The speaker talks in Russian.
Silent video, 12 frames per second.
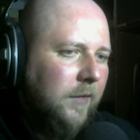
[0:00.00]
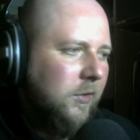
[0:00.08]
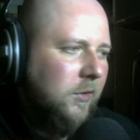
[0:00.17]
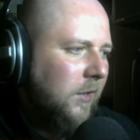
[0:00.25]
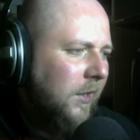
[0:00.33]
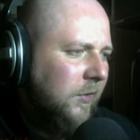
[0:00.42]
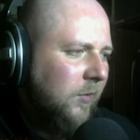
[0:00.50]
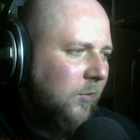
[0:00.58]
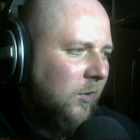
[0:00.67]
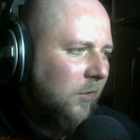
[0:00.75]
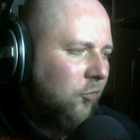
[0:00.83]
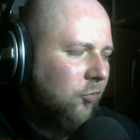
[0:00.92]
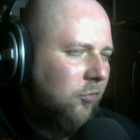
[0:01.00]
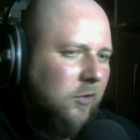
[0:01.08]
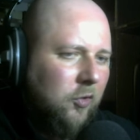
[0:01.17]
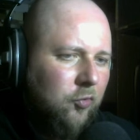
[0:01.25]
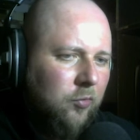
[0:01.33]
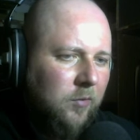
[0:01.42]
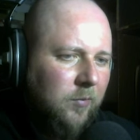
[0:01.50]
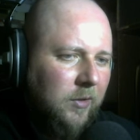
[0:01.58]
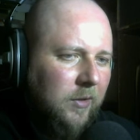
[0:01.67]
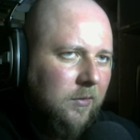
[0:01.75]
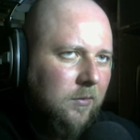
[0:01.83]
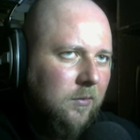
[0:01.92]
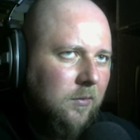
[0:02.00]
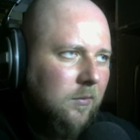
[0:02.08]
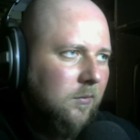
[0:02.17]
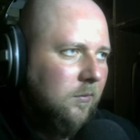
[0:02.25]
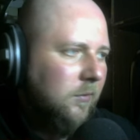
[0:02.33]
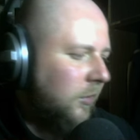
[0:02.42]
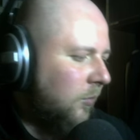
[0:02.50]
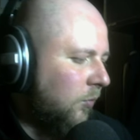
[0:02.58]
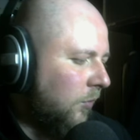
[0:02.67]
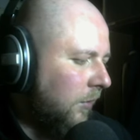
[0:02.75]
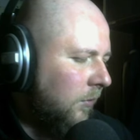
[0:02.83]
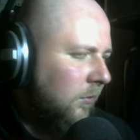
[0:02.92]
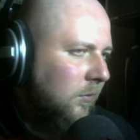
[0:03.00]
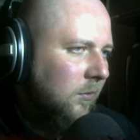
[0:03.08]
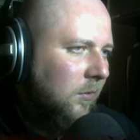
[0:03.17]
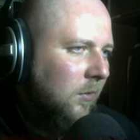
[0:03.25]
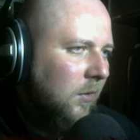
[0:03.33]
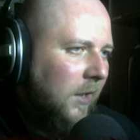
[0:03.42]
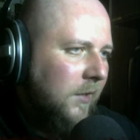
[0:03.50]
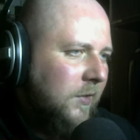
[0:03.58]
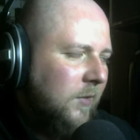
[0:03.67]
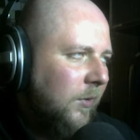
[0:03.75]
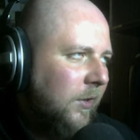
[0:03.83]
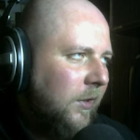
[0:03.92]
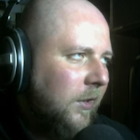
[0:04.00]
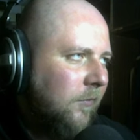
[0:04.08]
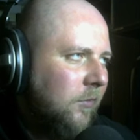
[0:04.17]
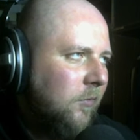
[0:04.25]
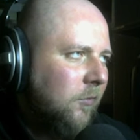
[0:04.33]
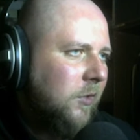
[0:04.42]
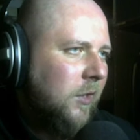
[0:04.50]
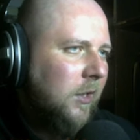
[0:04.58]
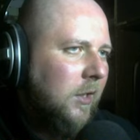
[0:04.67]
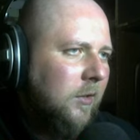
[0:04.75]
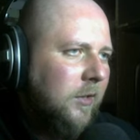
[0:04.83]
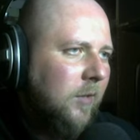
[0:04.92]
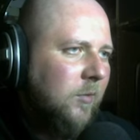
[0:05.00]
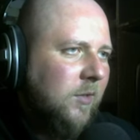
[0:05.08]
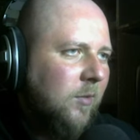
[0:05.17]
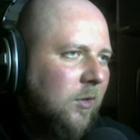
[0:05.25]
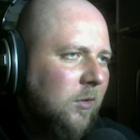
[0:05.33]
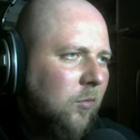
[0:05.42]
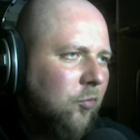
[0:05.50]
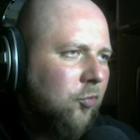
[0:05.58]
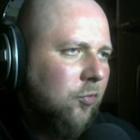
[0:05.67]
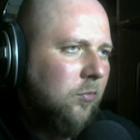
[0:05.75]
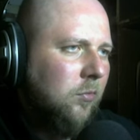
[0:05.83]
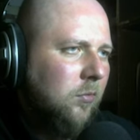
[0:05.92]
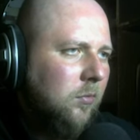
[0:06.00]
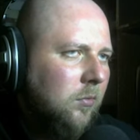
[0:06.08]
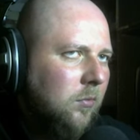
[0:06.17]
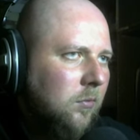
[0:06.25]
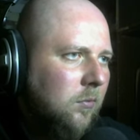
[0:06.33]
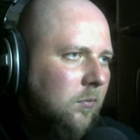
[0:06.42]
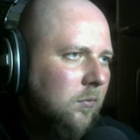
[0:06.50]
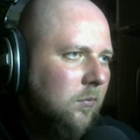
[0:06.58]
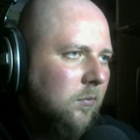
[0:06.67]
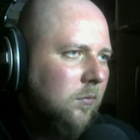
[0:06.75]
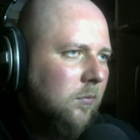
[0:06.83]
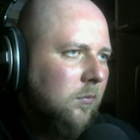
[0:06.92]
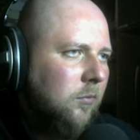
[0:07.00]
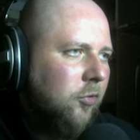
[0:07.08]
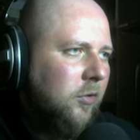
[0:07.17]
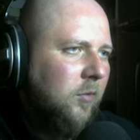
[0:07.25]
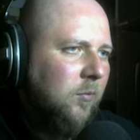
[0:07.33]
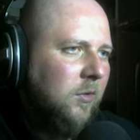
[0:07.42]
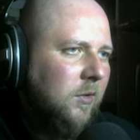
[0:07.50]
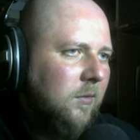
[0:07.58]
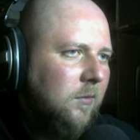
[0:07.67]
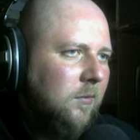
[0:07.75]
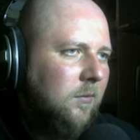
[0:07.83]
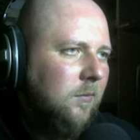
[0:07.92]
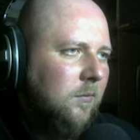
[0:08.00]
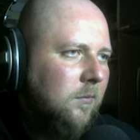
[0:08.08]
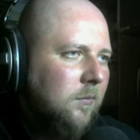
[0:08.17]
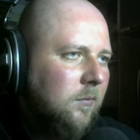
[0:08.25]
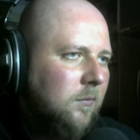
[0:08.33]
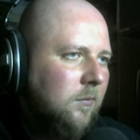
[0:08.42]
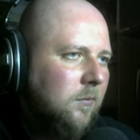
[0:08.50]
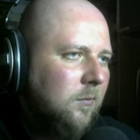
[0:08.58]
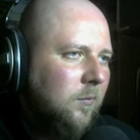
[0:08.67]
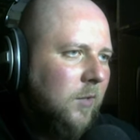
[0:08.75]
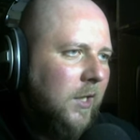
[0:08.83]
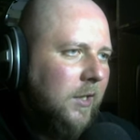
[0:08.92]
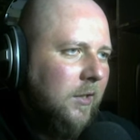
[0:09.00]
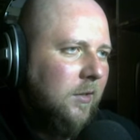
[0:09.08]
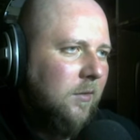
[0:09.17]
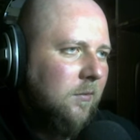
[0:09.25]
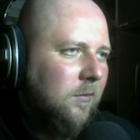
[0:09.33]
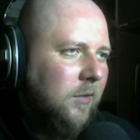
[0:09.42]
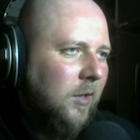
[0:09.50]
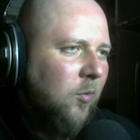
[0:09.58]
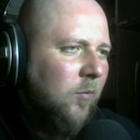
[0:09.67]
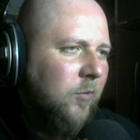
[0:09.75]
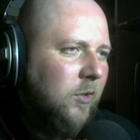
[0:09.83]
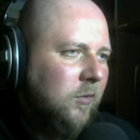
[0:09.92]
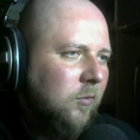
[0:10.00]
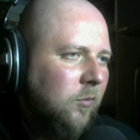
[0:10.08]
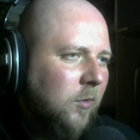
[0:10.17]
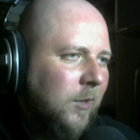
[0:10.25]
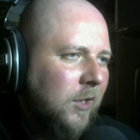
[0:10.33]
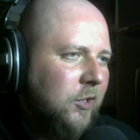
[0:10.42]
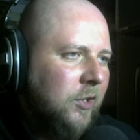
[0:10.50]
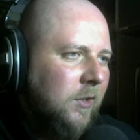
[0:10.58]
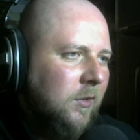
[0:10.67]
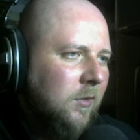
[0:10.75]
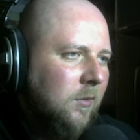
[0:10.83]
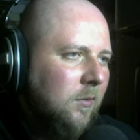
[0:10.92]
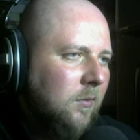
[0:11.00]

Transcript: А я всегда их собираю? Что это за штуки были? Я не понял. А если бы я в него стрелял, я бы собрал такую штуку? Что это было? Бля, я, я помню эти... Ну-ка, подожди.